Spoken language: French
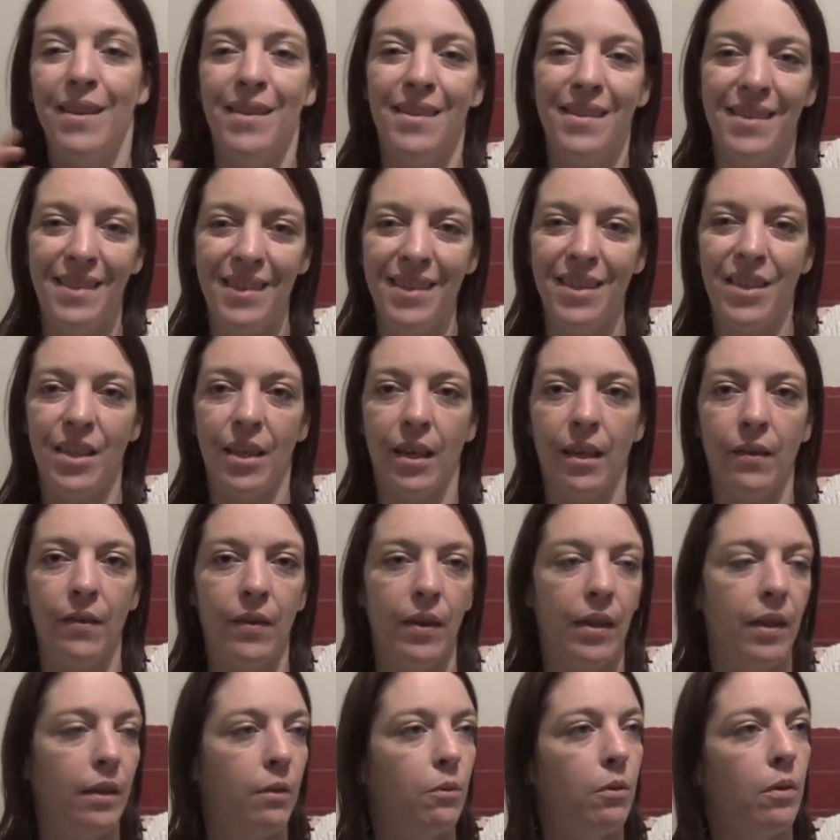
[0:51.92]
si j'arrive
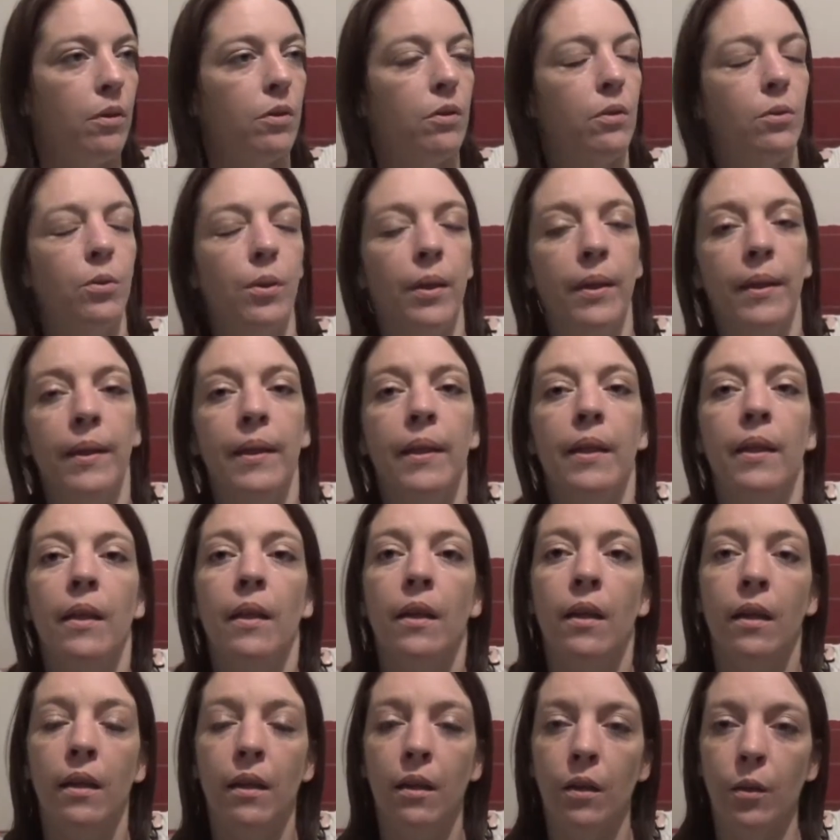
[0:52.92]
à lire quoi que ce soit.
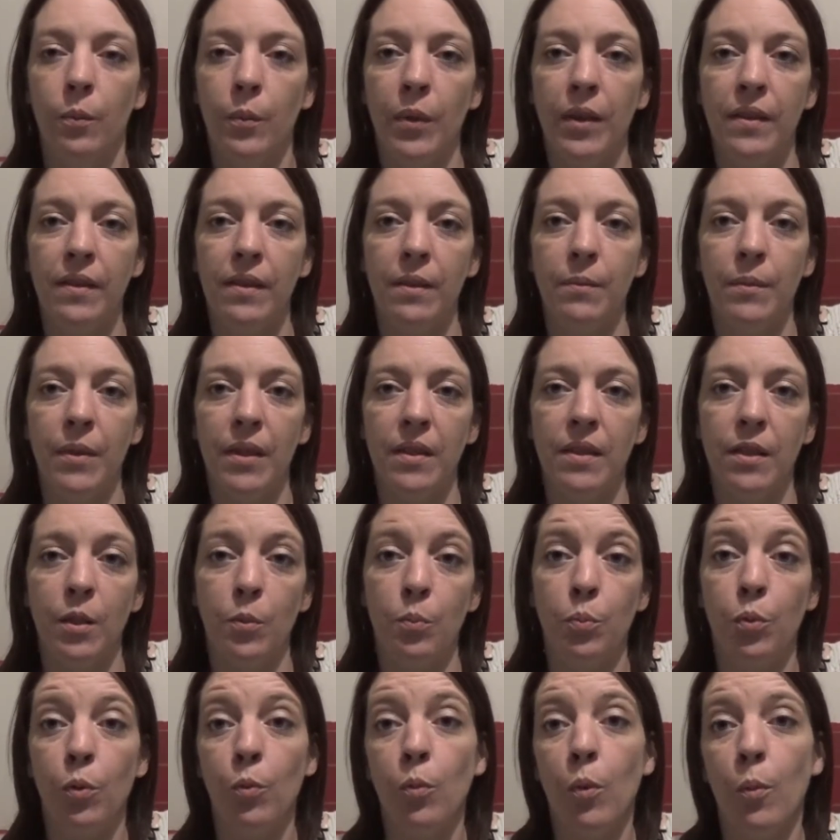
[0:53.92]
Euh,
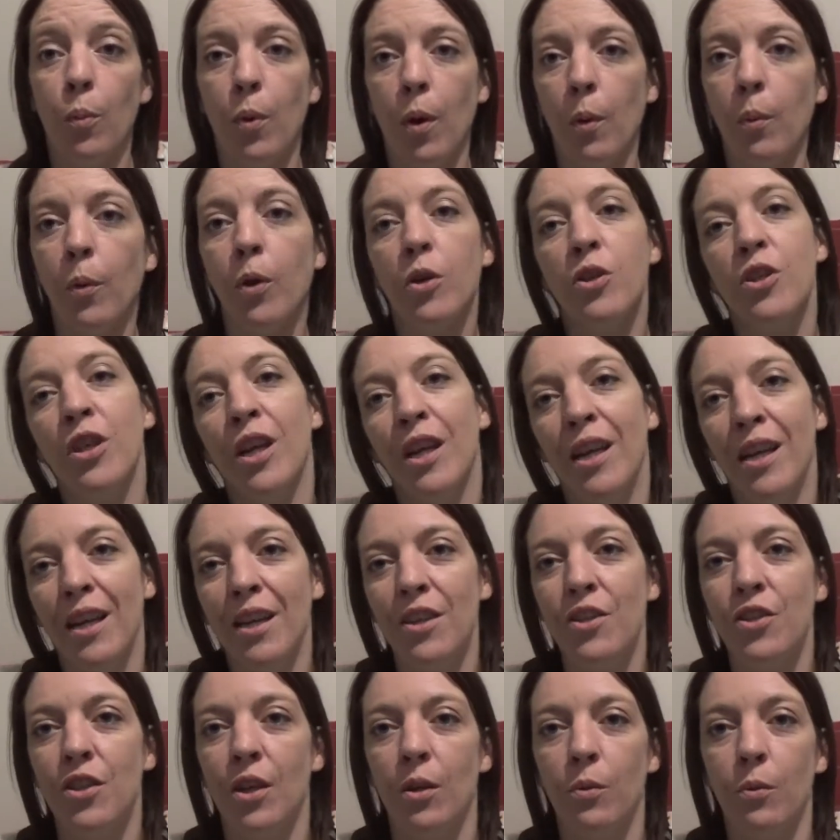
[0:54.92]
mathématiques pour mon propre
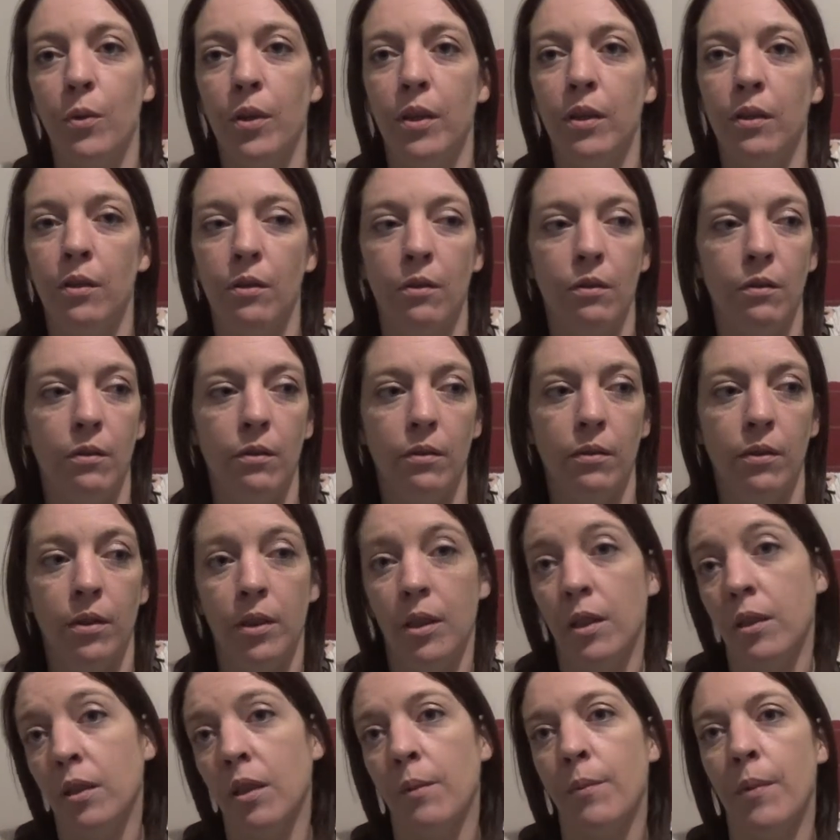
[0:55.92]
challenge Halloween que,
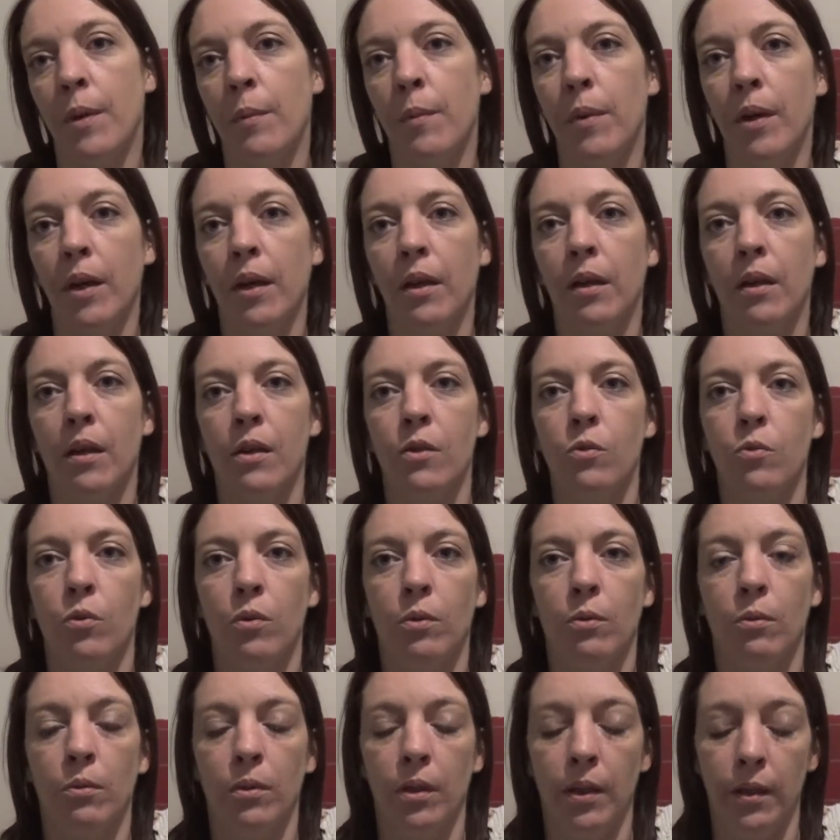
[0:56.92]
qui est très mal barré, hein,
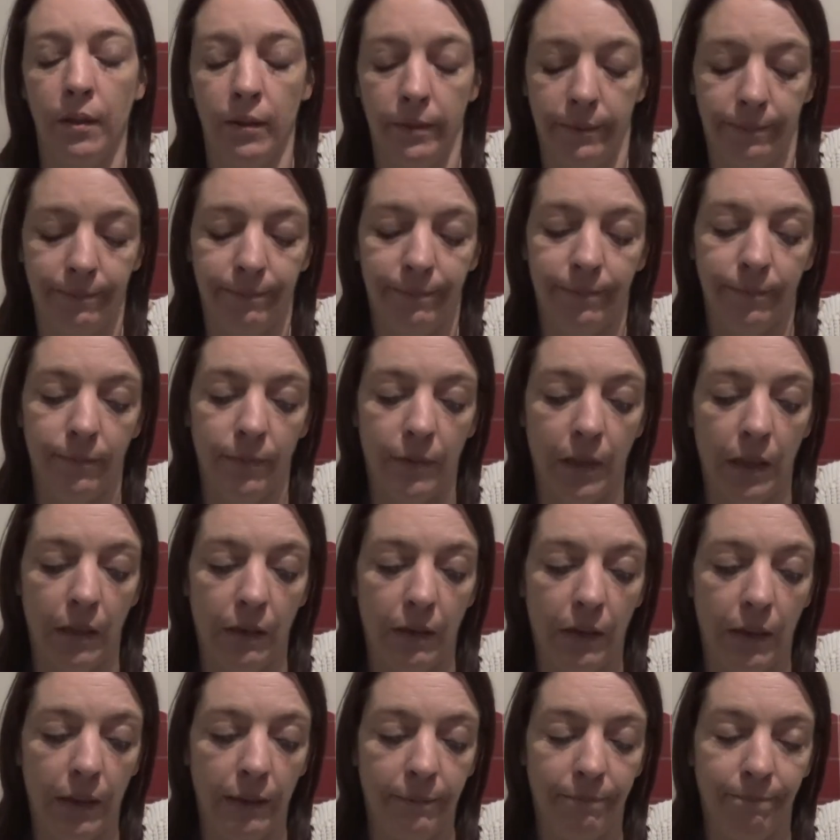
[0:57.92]
soyons honnêtes. Voilà,
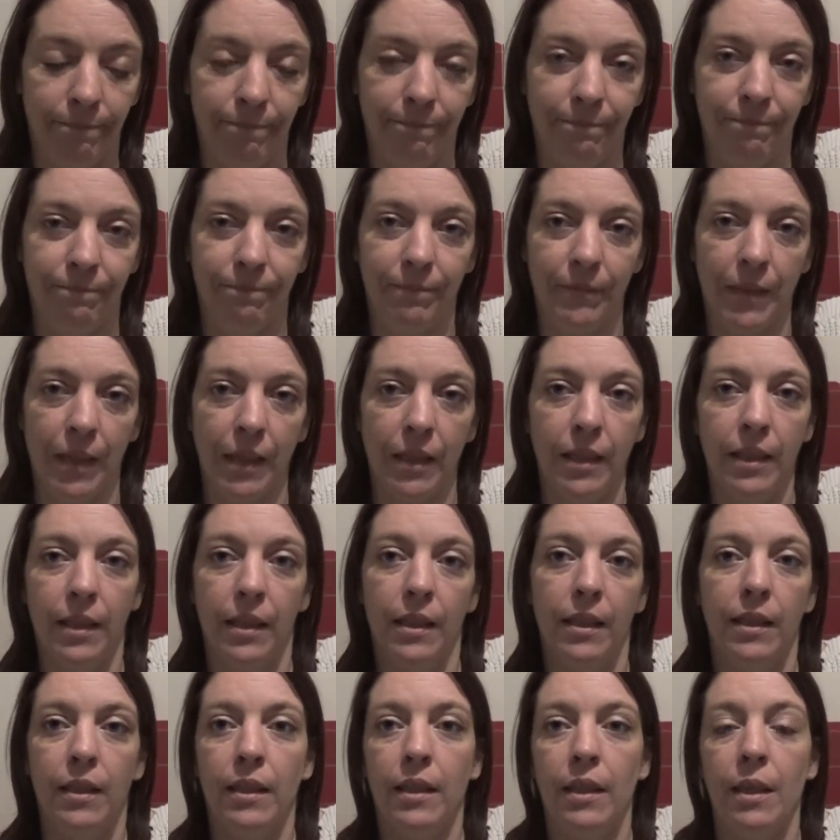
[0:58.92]
voilà.
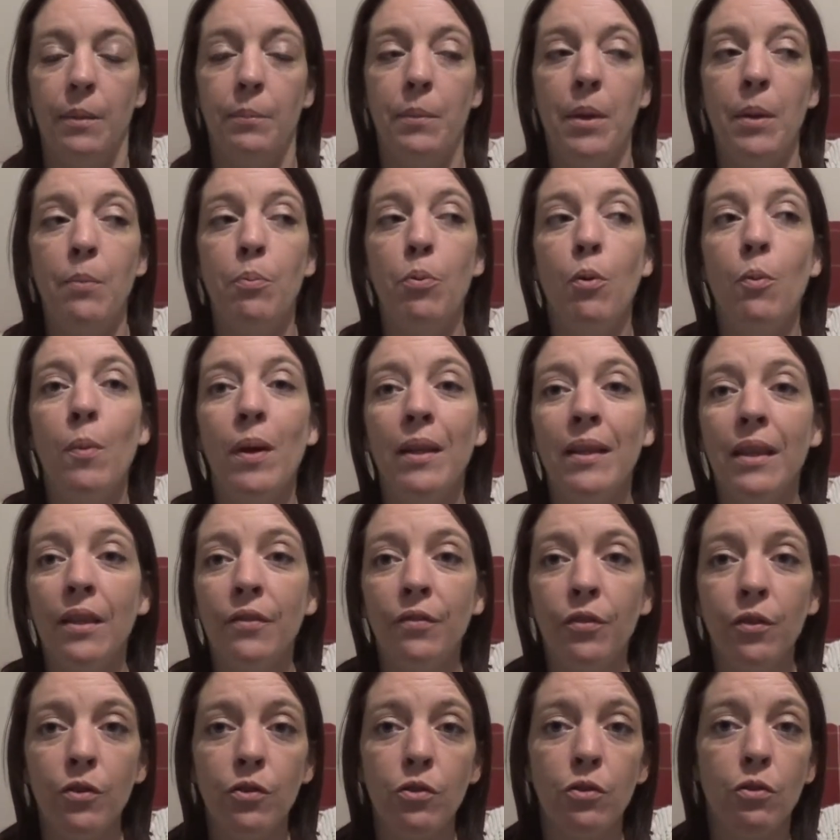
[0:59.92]
Mais pour ma
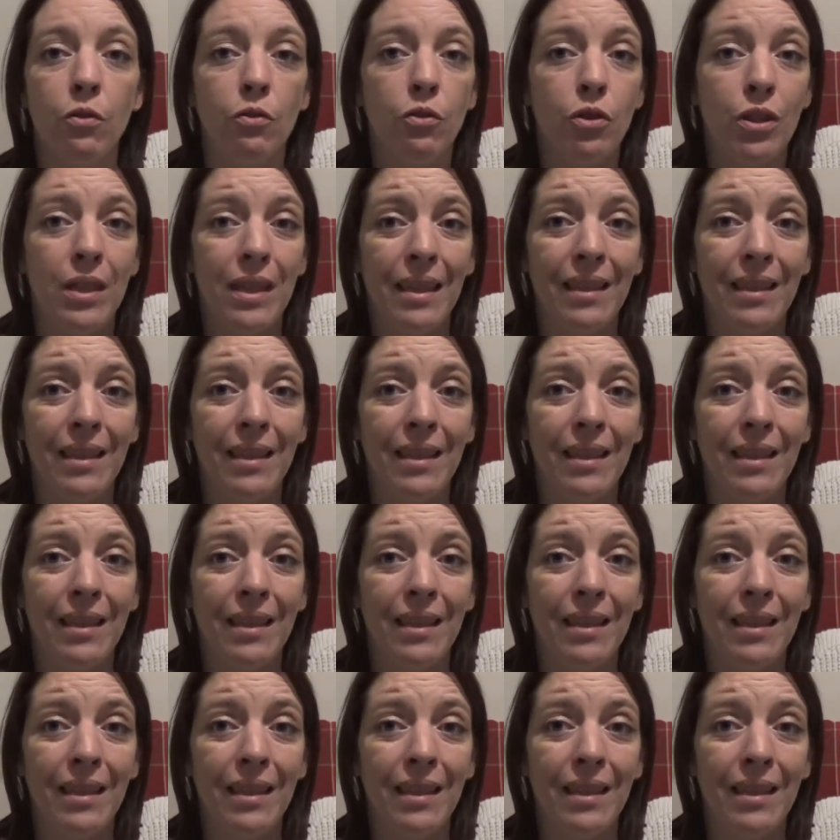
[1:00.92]
défense, quand je l'ai